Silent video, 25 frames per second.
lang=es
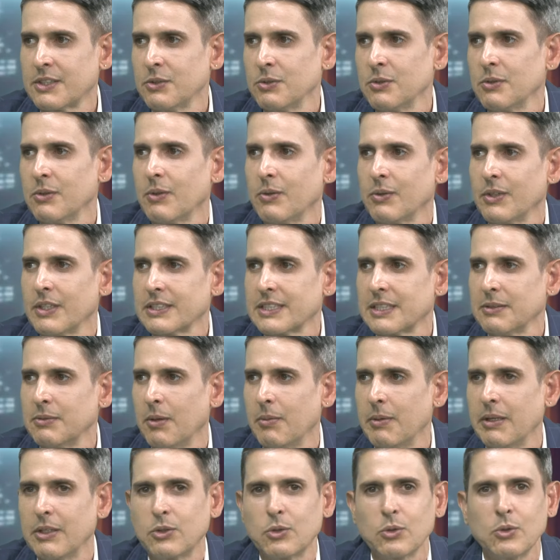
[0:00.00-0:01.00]
en este
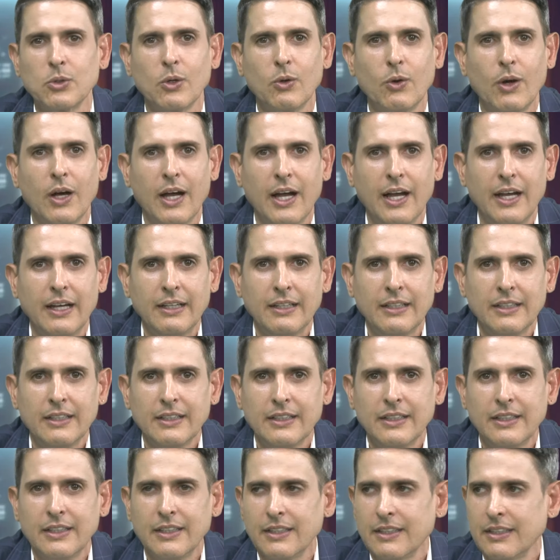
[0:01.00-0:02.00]
momento uno va...
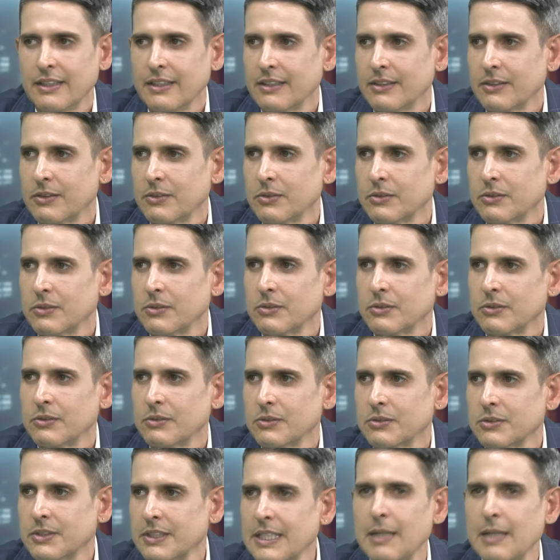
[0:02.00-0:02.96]
Usted es